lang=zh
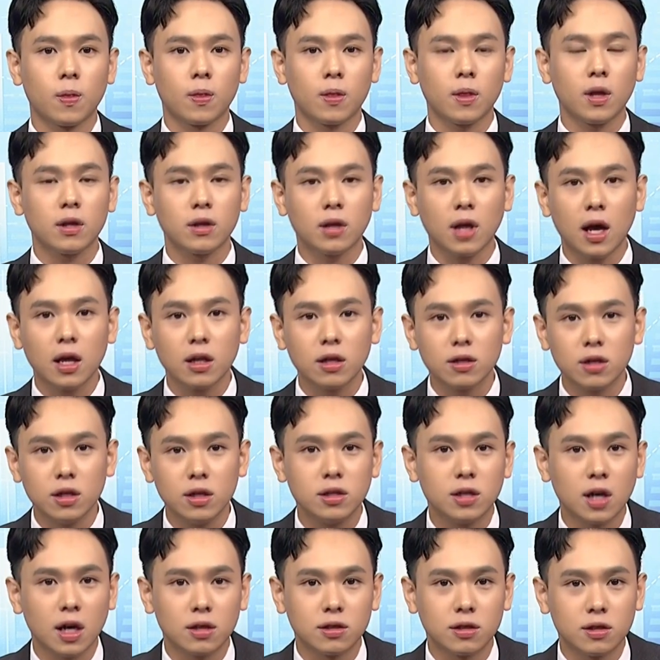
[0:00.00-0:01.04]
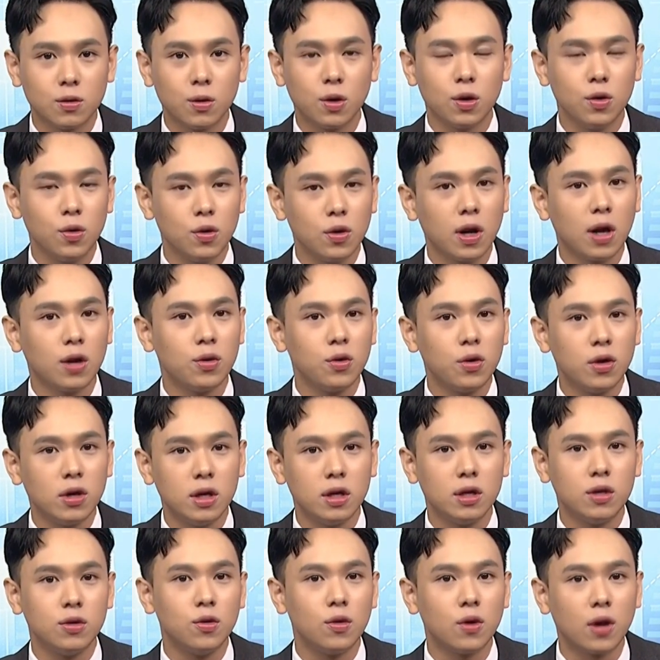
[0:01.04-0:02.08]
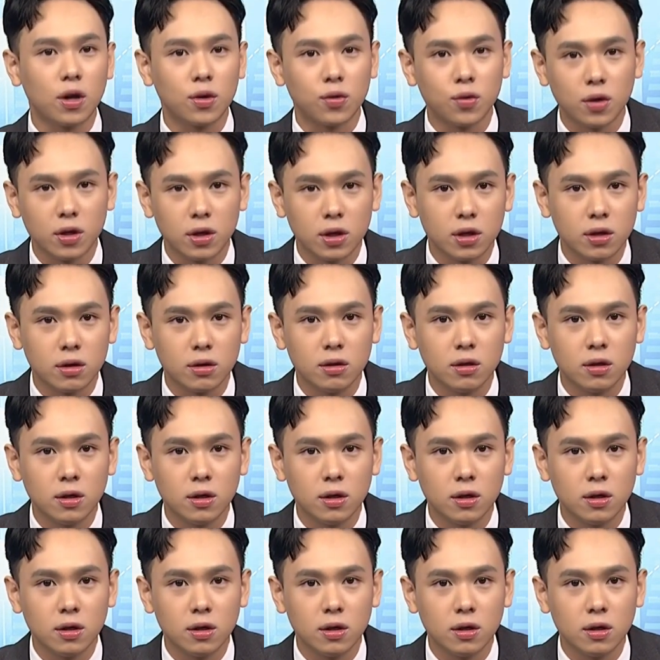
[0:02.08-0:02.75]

那他的立场只会越来越阴越来越阴，